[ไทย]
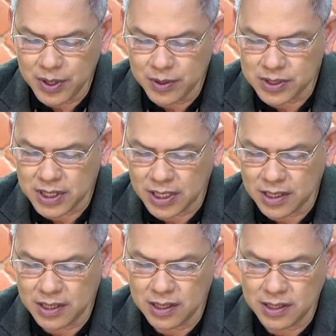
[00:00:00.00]
มนุษย์สัตว์
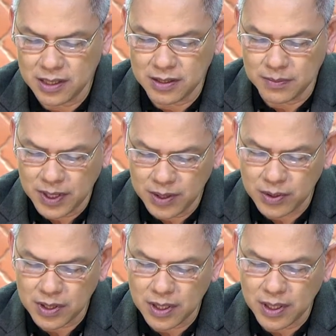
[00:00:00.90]
มนุษ
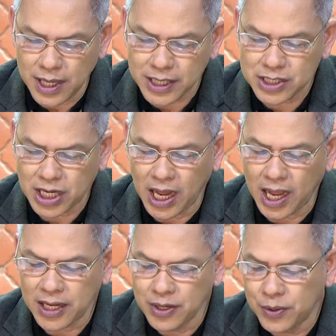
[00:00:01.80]
ย์รัชฉา
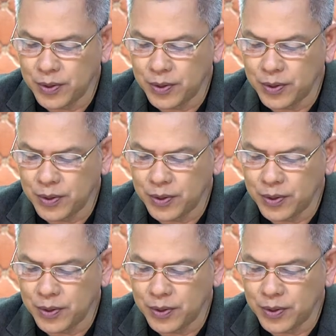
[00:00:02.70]
โน